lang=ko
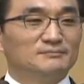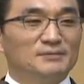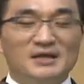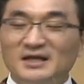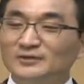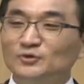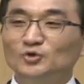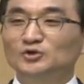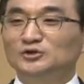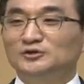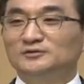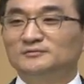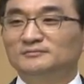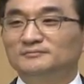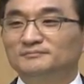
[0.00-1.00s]
빌라도는
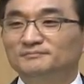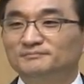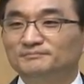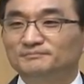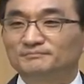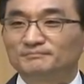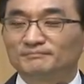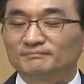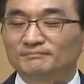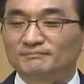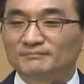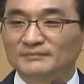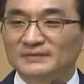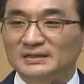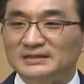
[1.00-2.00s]

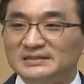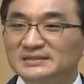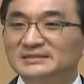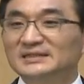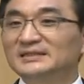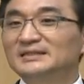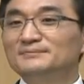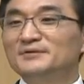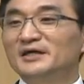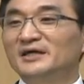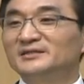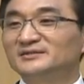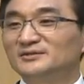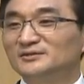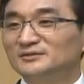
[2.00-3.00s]
이
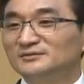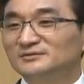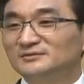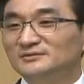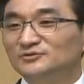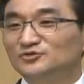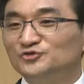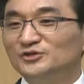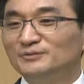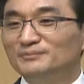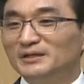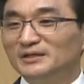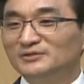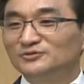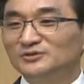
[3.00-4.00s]
사람에게서는 죽일
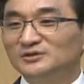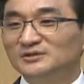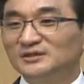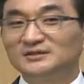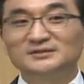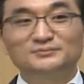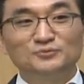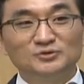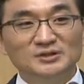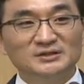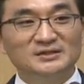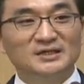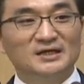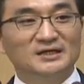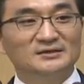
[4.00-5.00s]
만한 죄를 찾지
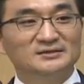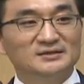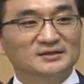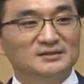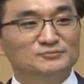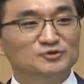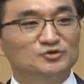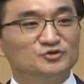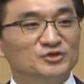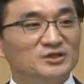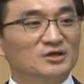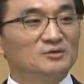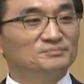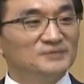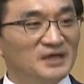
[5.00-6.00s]
못했다. 이 사람은
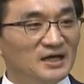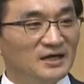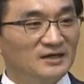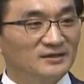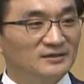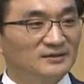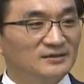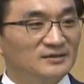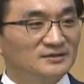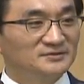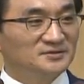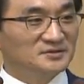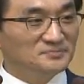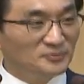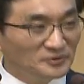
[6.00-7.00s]
죄가 없다.
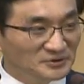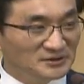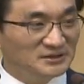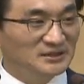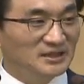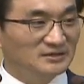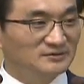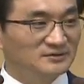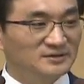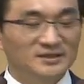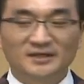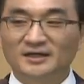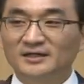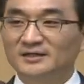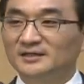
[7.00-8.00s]
세 번씩이나
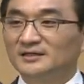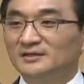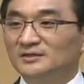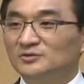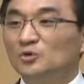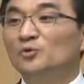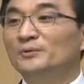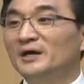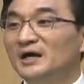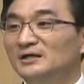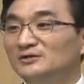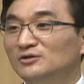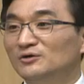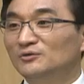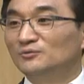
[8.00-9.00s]
그렇게
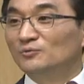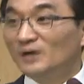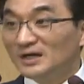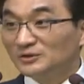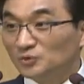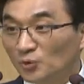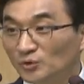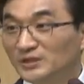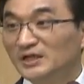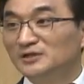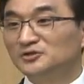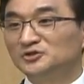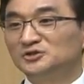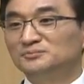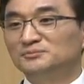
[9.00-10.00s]
고백한 것과
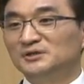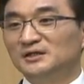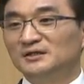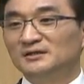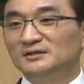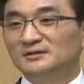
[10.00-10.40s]
동일한 것입니다.